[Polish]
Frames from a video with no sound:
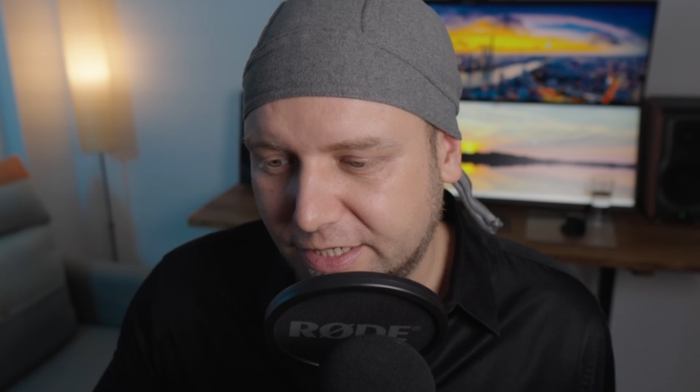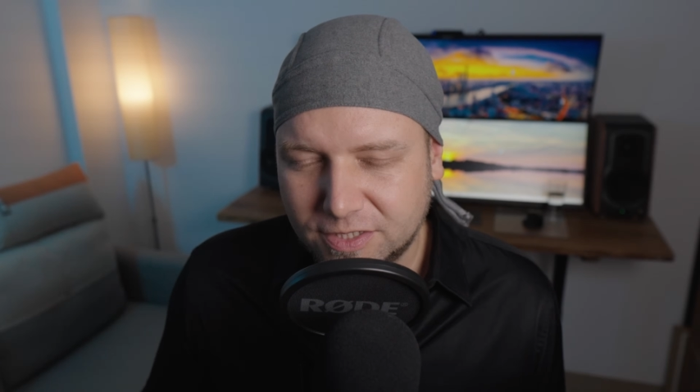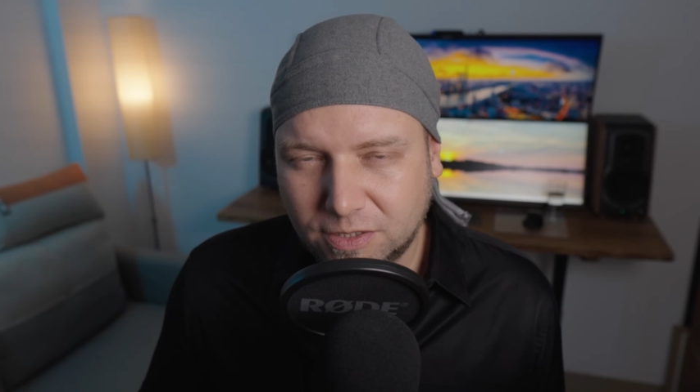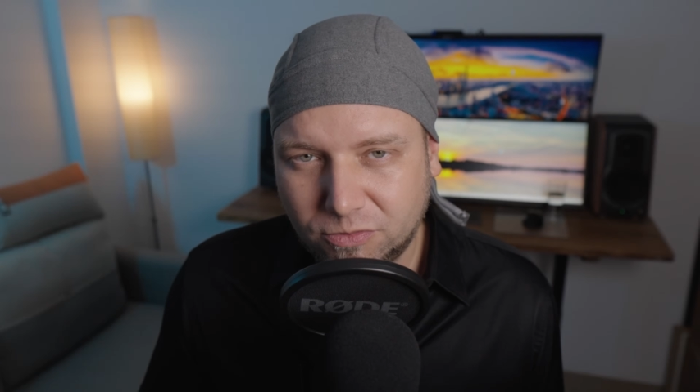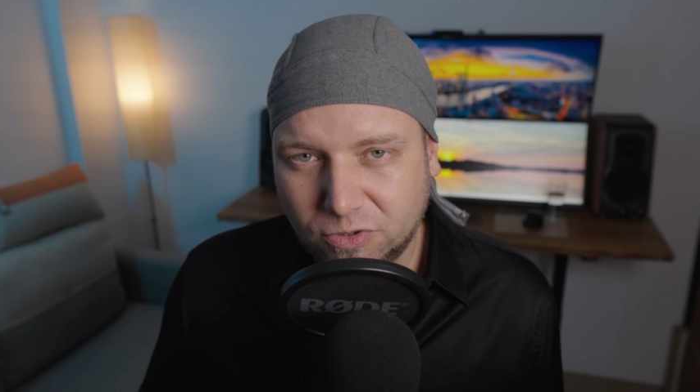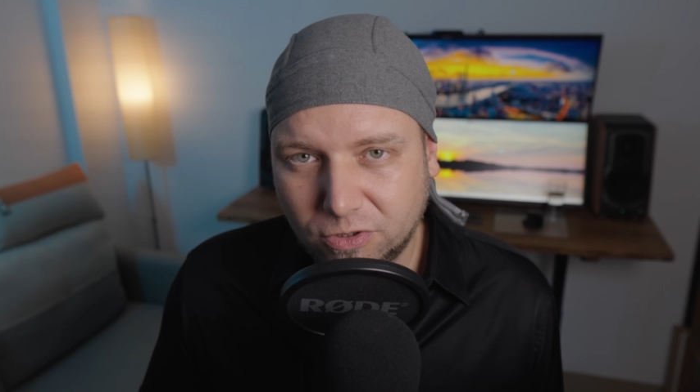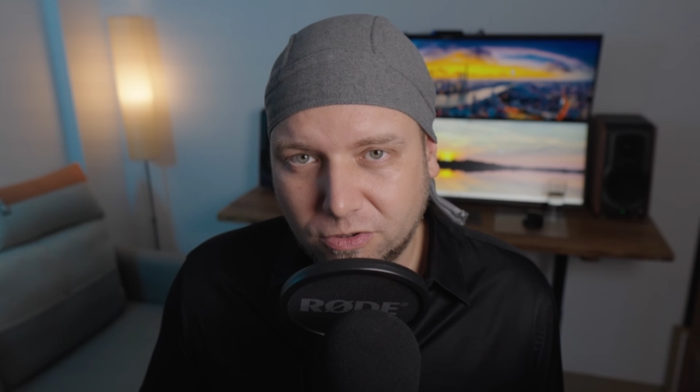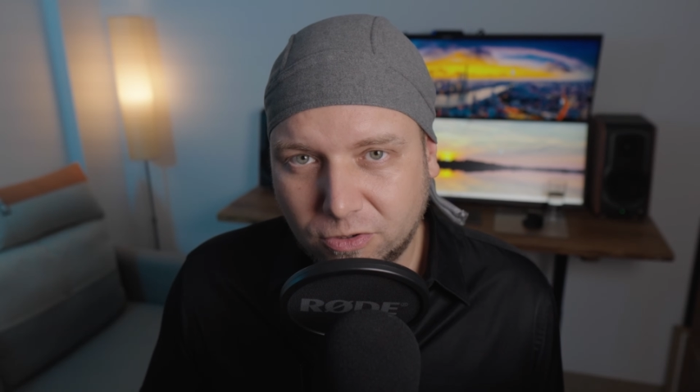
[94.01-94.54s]

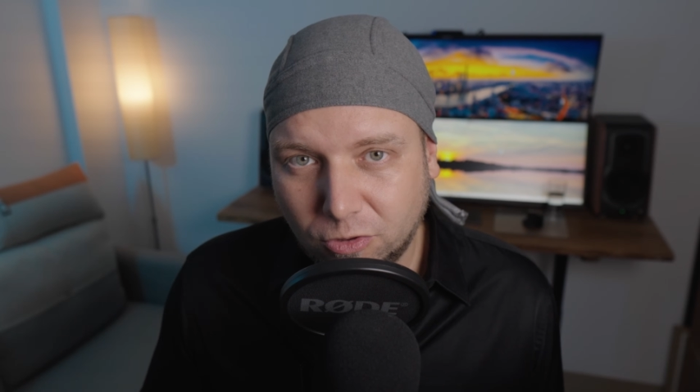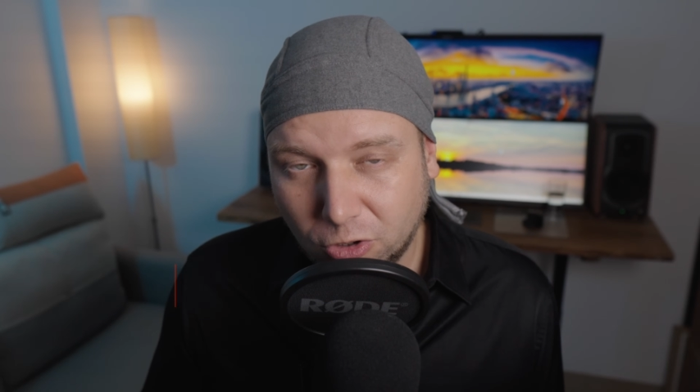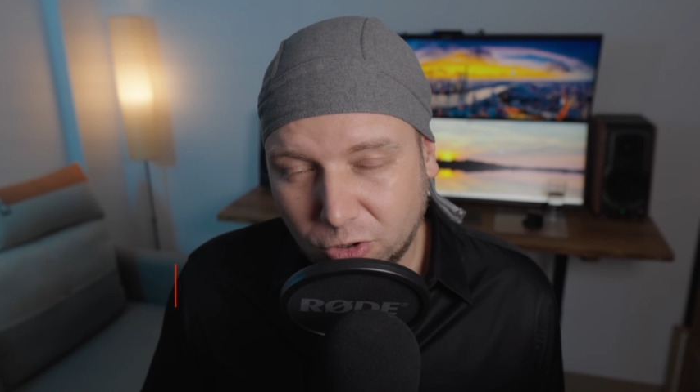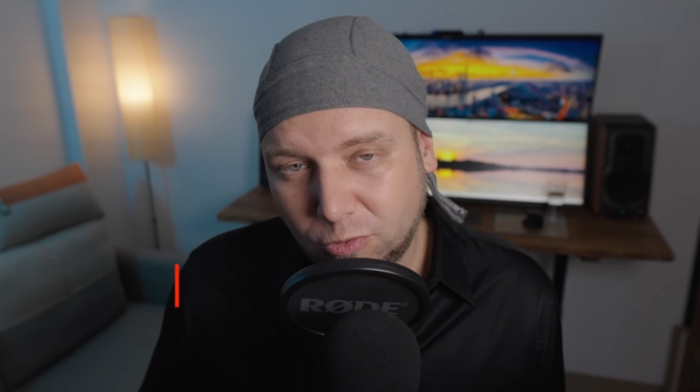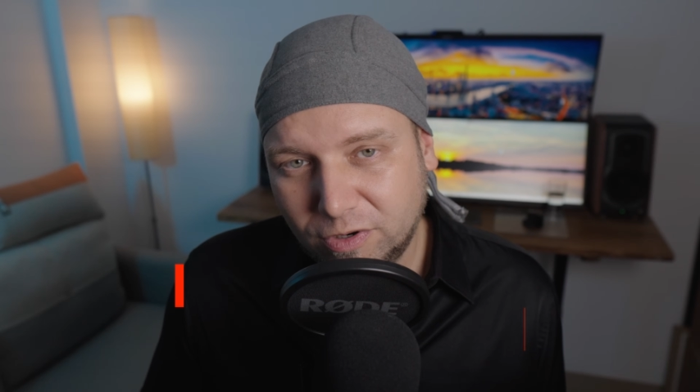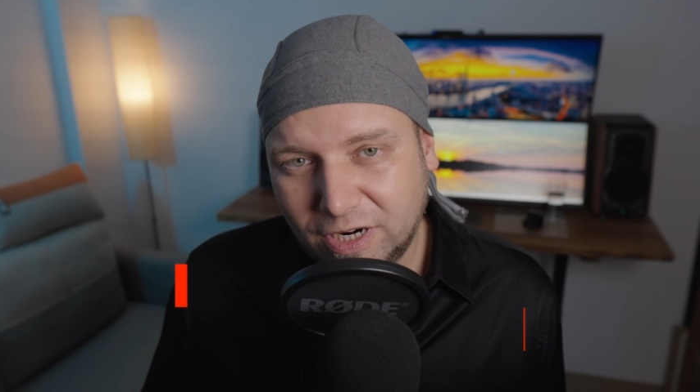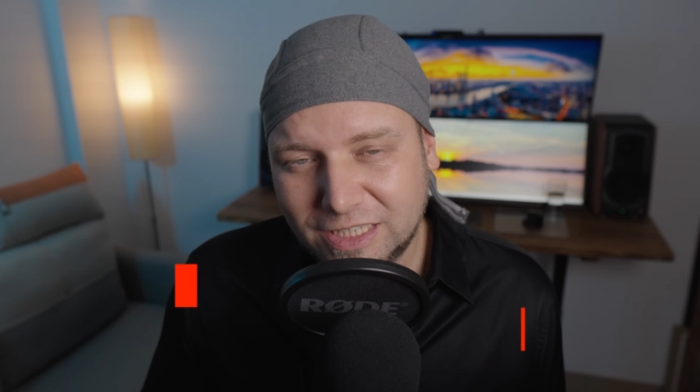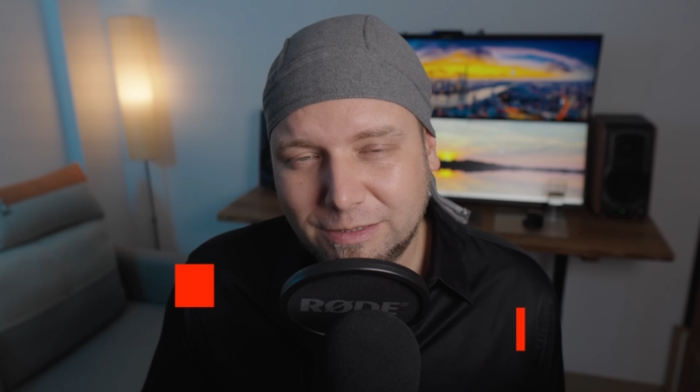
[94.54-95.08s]
Są to
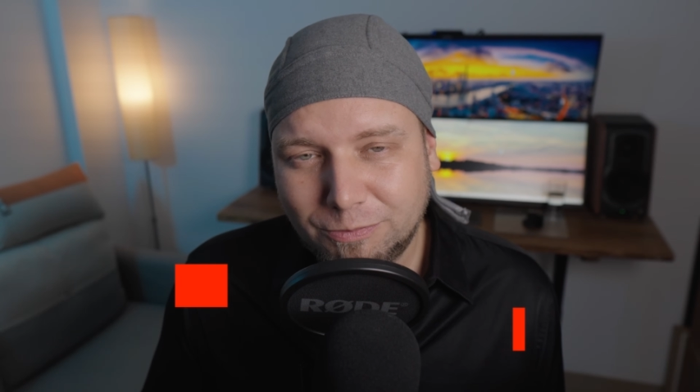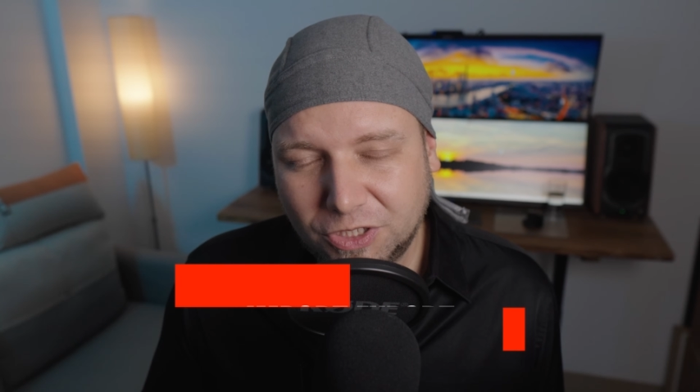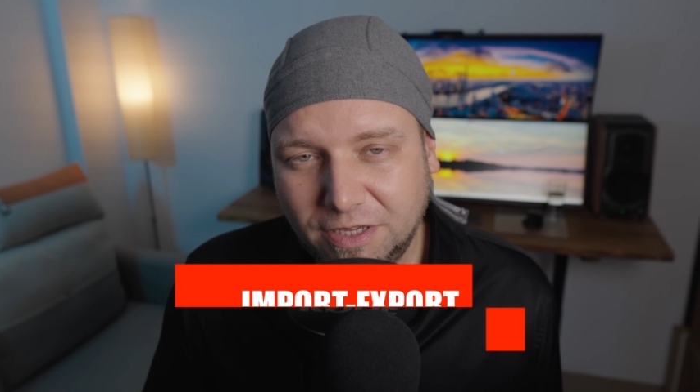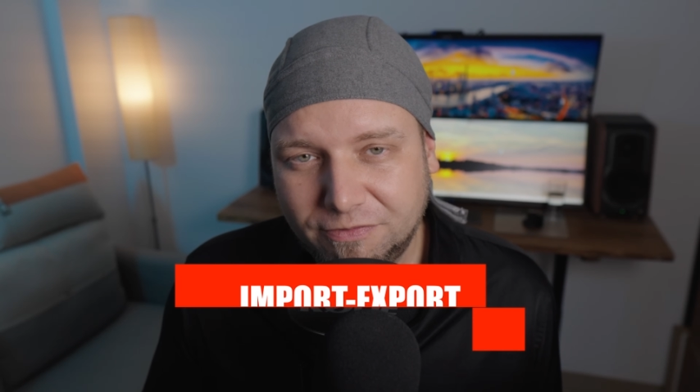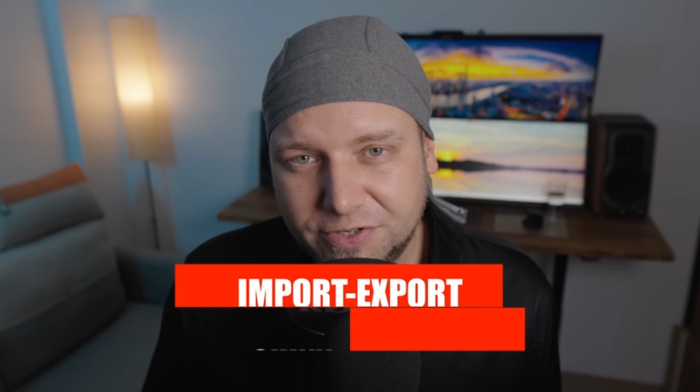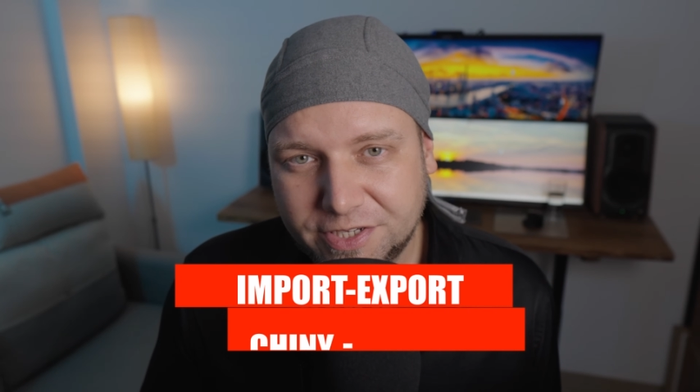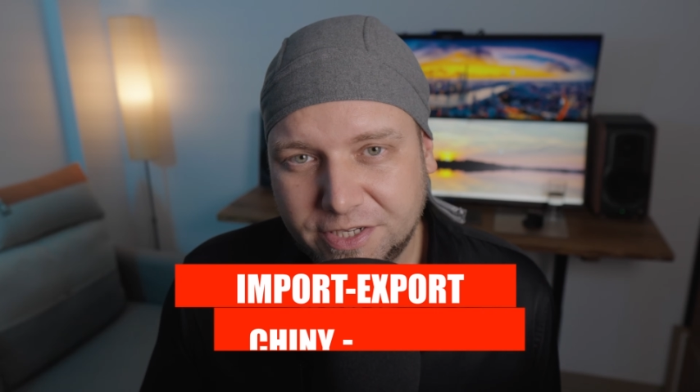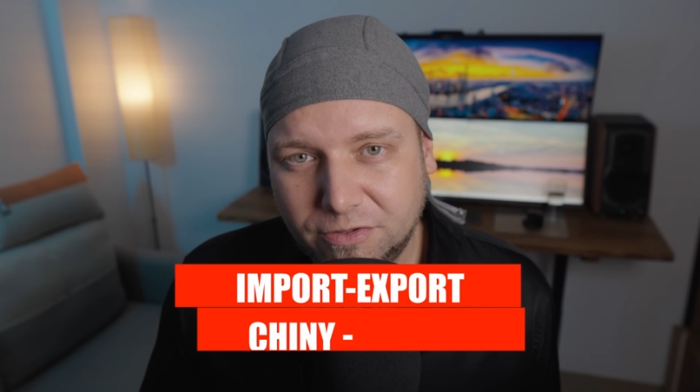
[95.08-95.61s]
okulary przede
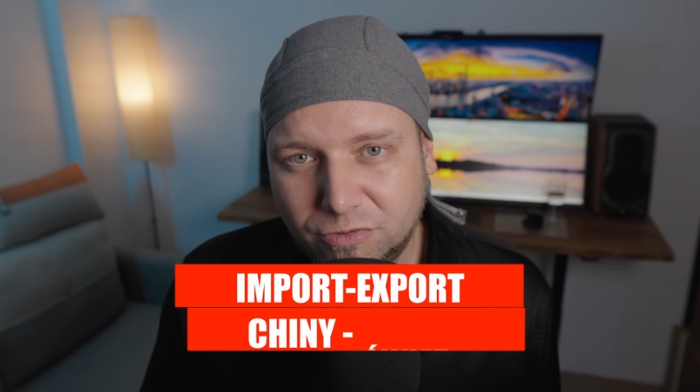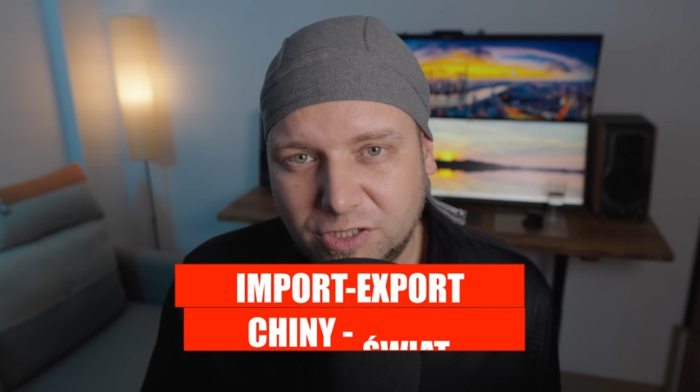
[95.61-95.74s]
wszystkim,